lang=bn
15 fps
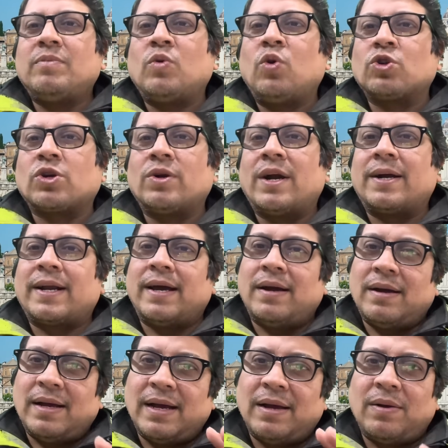ঘোষণাটা
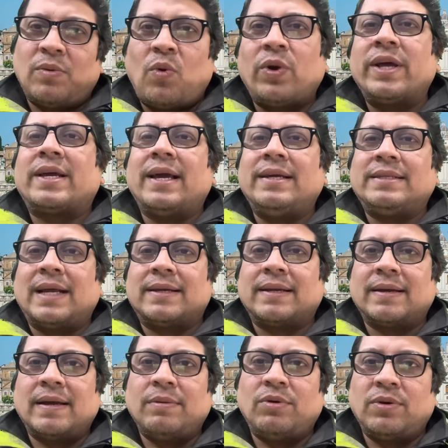অনেকেই জানে
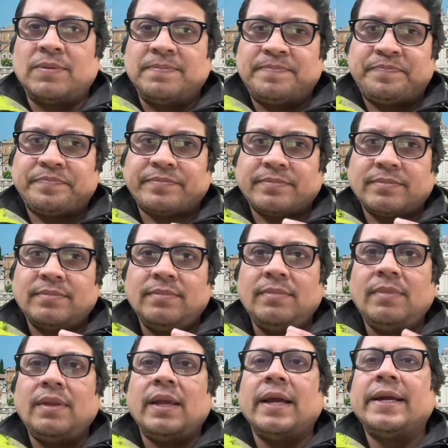এবং
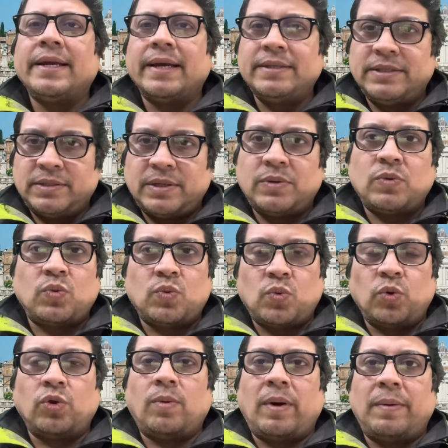এটা
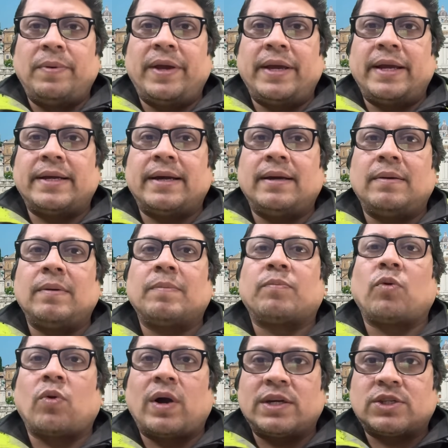কোনোভাবে এটা
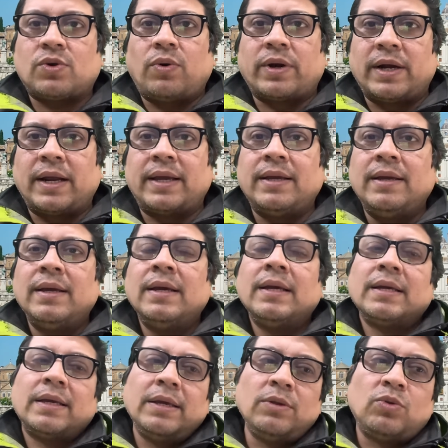প্রকাশ করে নাই
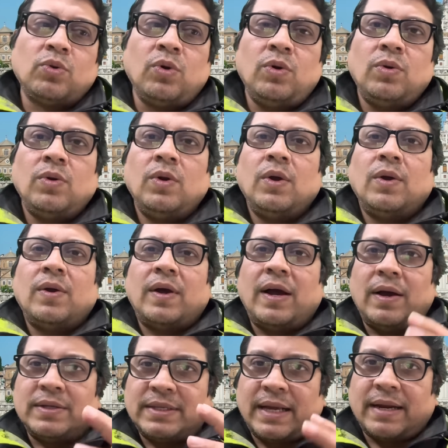কিন্তু
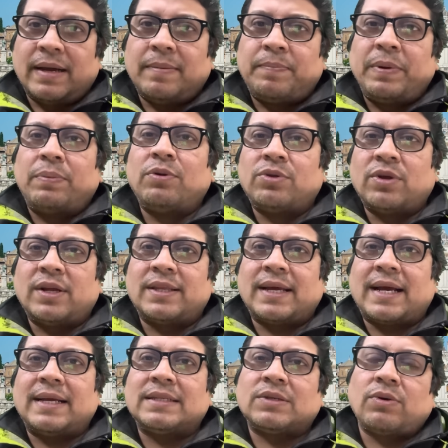যারা পেপুতরাতে
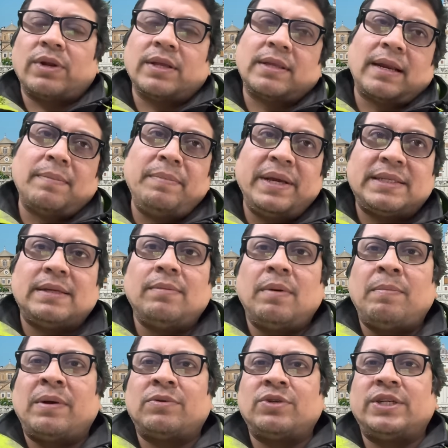কাজ করে তারা
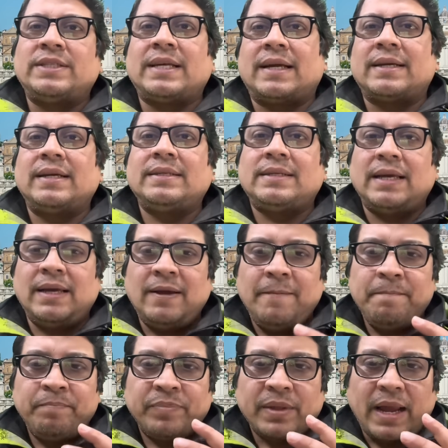ম্যাক্সিমাম মানুষই জানে যে
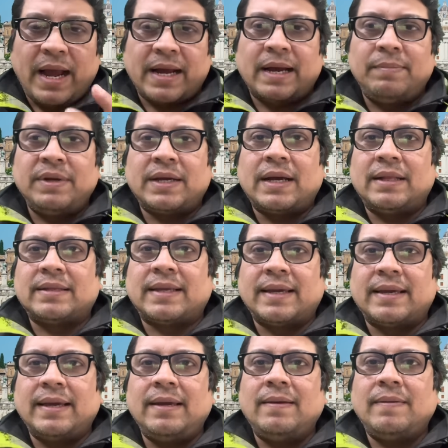আগামীকাল
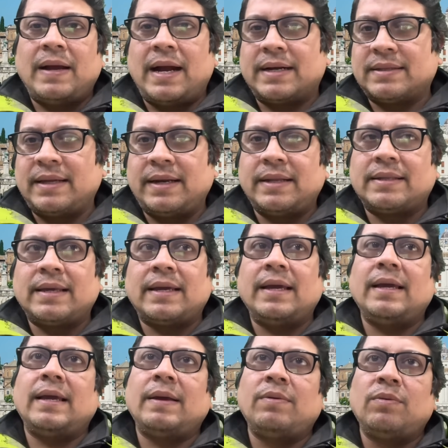থেকে আট তারিখ থেকে
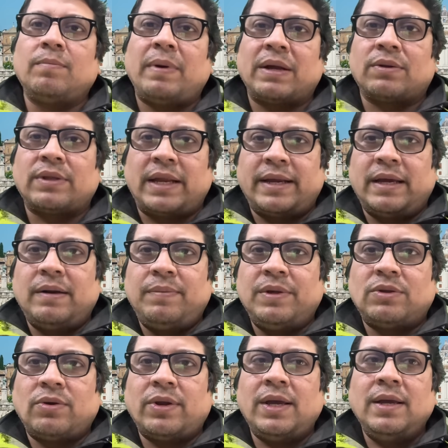এবং বারো তারিখের
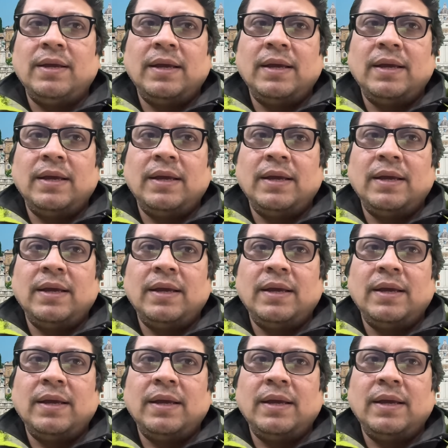ভিতরে